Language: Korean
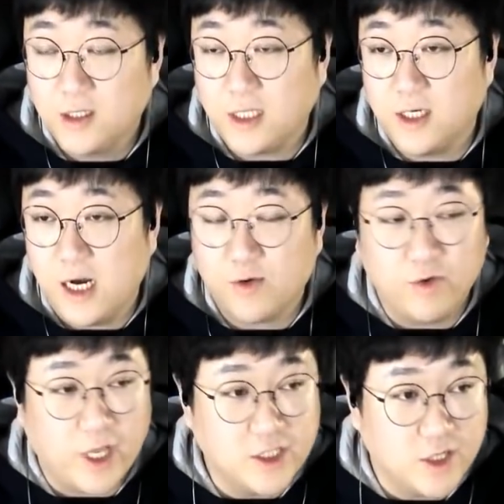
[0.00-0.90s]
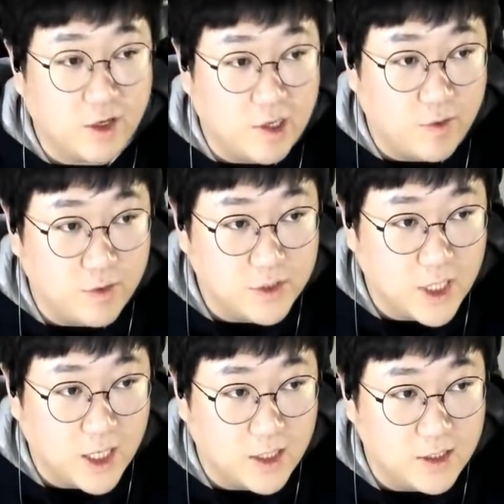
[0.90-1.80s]
다들 알고 계실 거라고
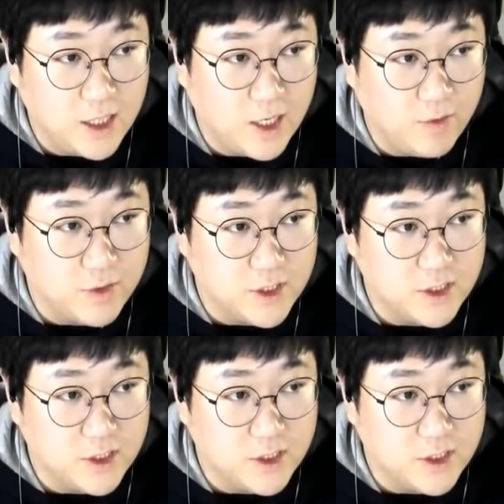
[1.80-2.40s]
생각을 하고